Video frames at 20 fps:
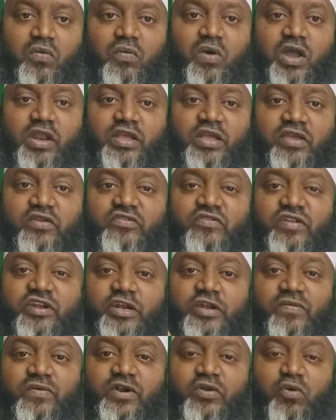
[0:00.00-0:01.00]
వారికి
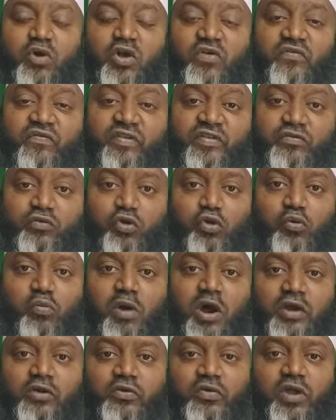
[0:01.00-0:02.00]
ఇచ్చినటువంటి ఒక
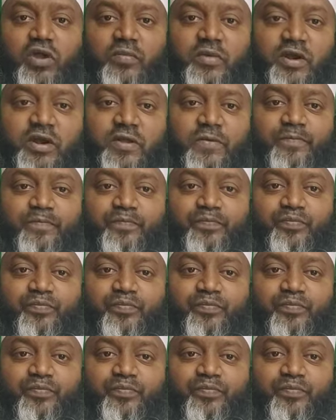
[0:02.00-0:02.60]
వెసులుబాటు అనమాట